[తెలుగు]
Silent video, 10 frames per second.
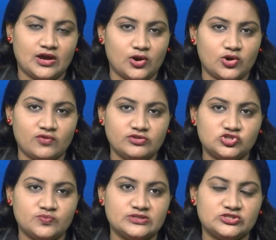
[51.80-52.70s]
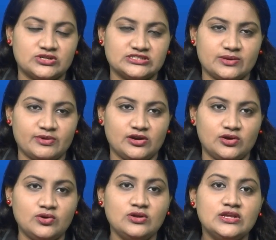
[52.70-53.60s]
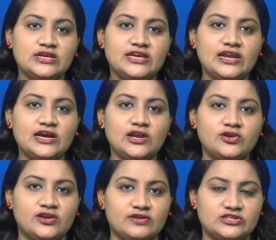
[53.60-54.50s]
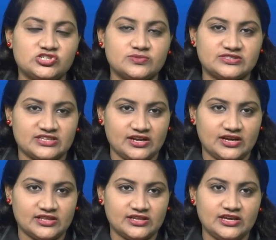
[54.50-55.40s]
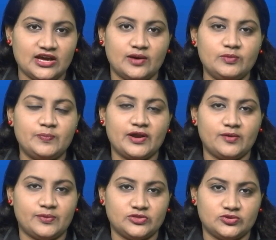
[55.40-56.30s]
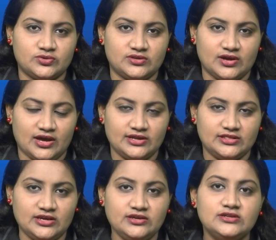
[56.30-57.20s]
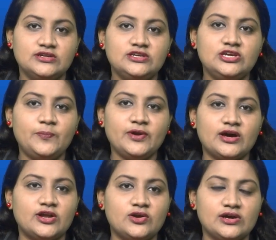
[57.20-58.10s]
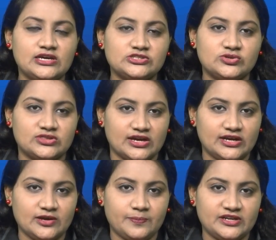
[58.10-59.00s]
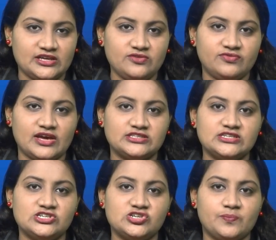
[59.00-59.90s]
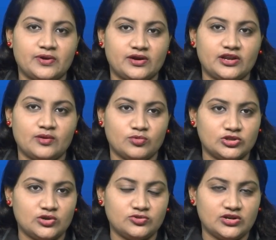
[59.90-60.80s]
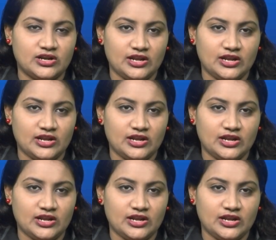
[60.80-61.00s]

కరోనా విజృంభిస్తున్న సమయంలో ఎన్నికలు నిర్వహించడం సరికాదని అభిప్రాయపడుతోంది అయితే ఇప్పుడు కరోనా కేసులు తగ్గినప్పటికీ వ్యాక్సినేషన్ ప్రక్రియ మొదలవుతున్న